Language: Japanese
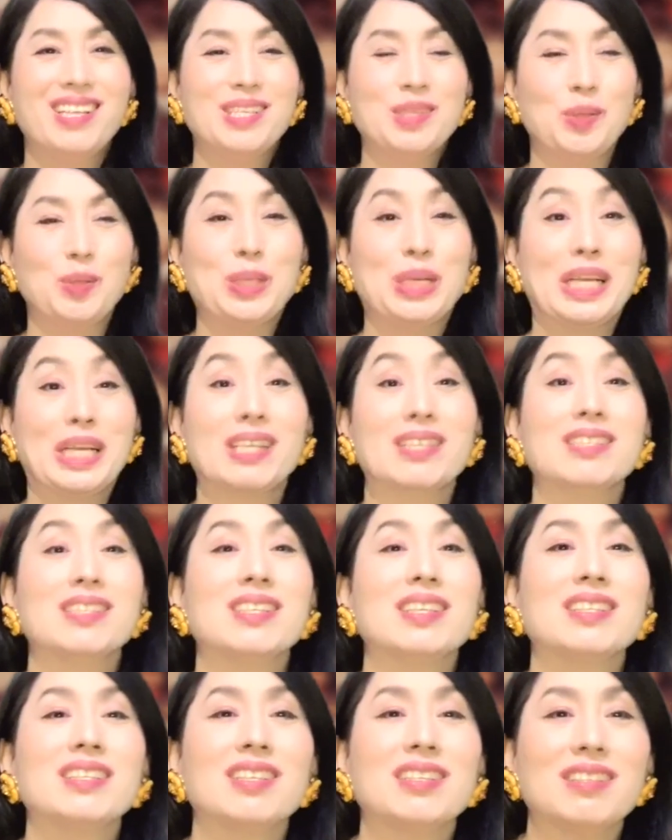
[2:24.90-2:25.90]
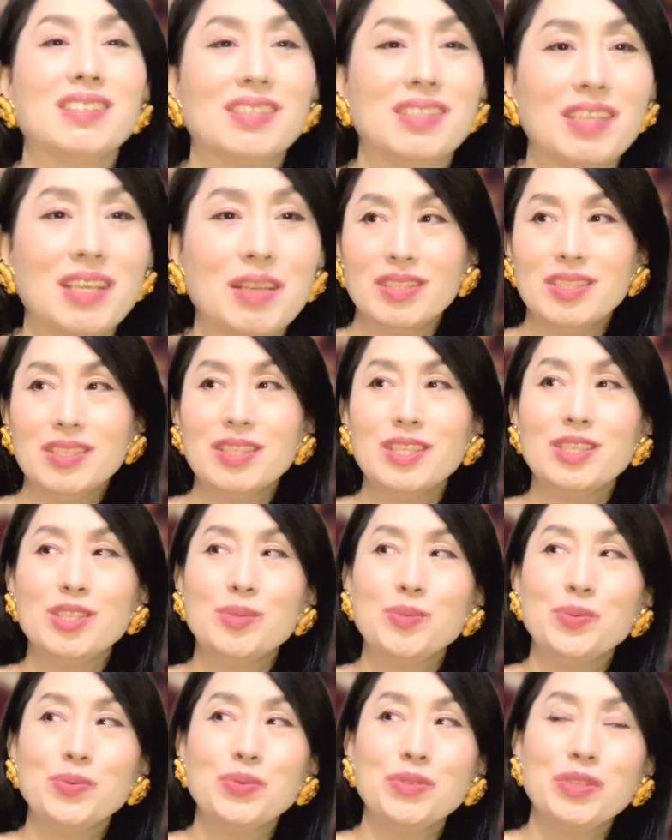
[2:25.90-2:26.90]
そんな感じだったんですねで
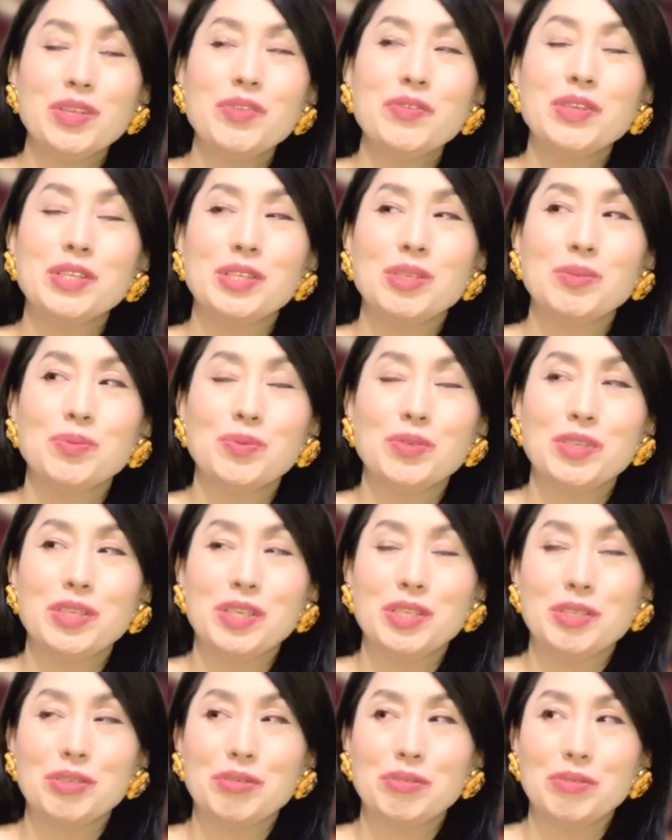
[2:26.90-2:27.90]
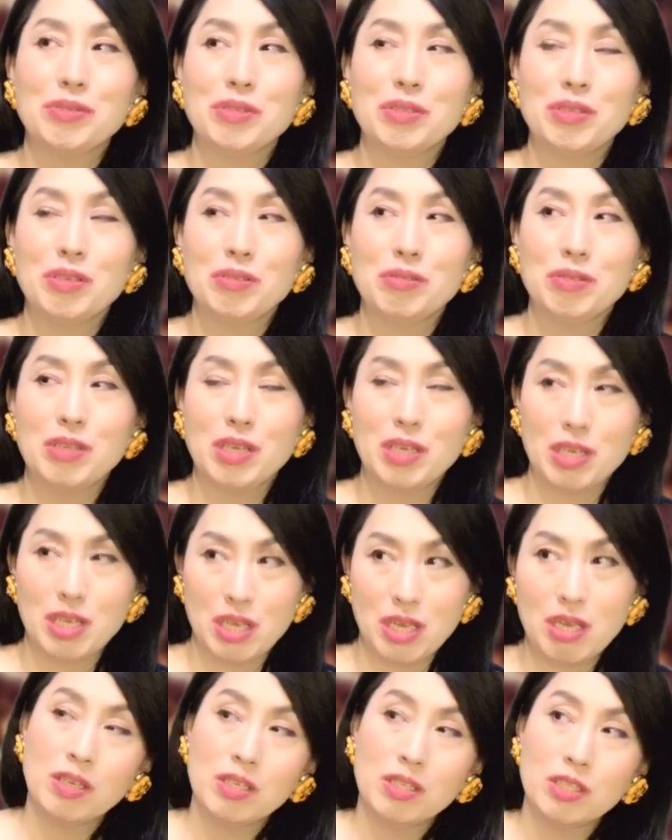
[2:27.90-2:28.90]
自分では自分らしくしてるだ
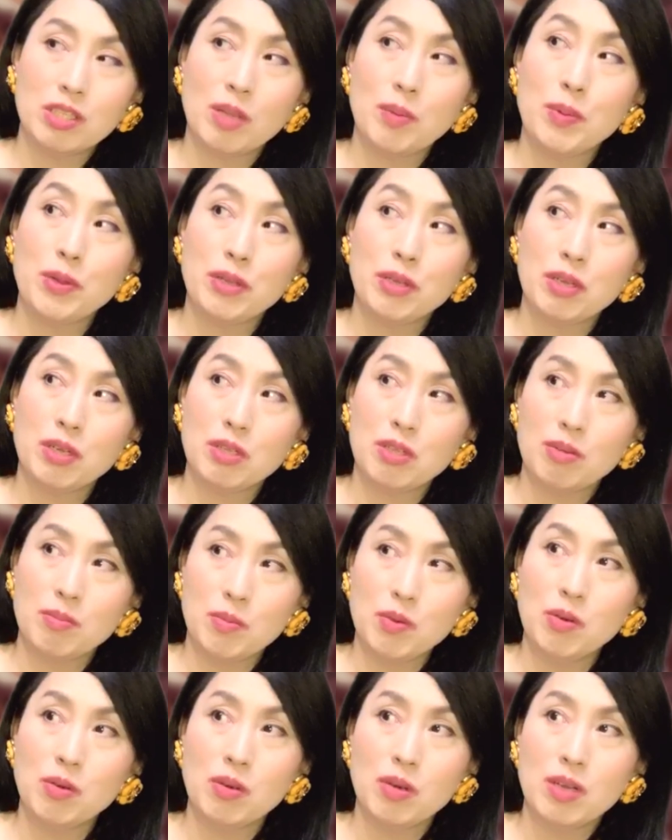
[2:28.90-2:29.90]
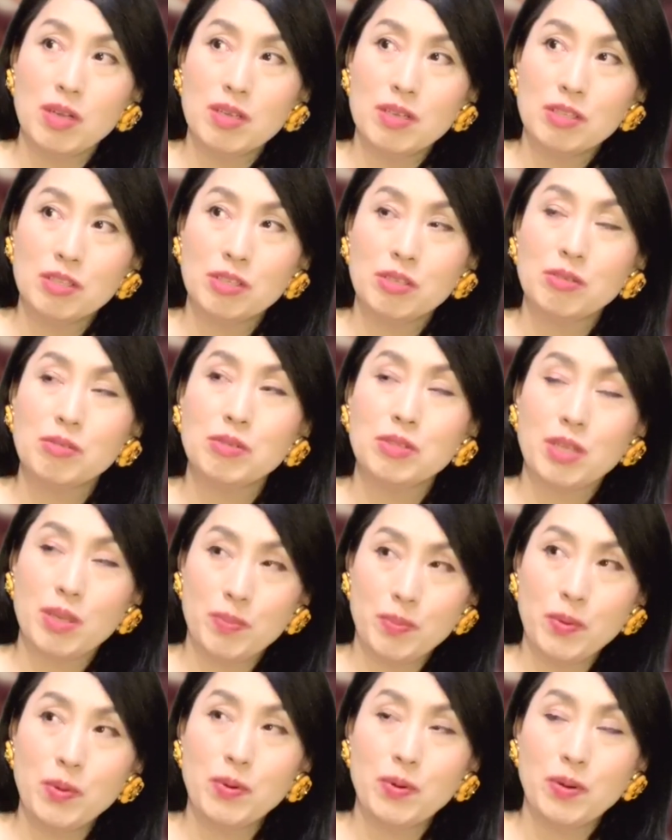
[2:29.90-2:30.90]
け喋り方も仕草
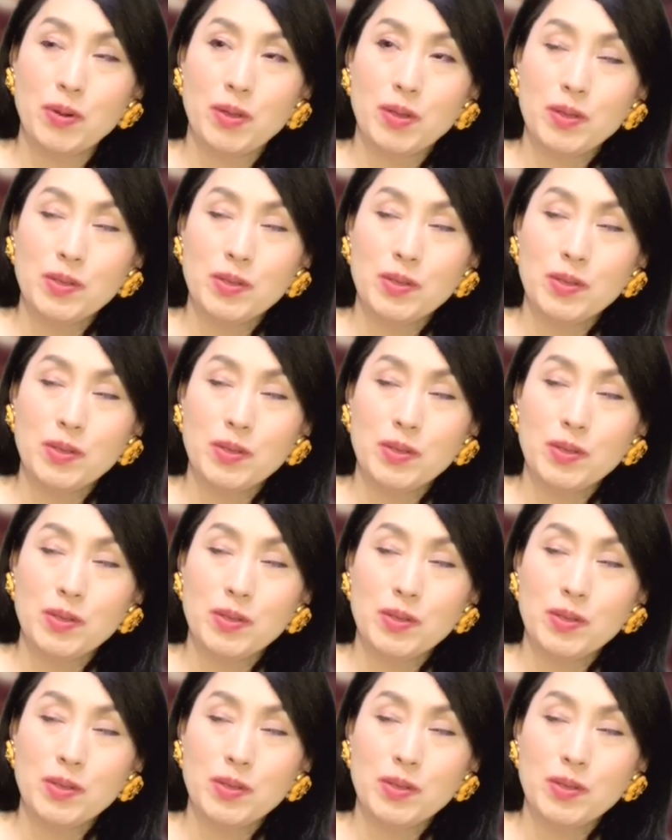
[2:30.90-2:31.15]
も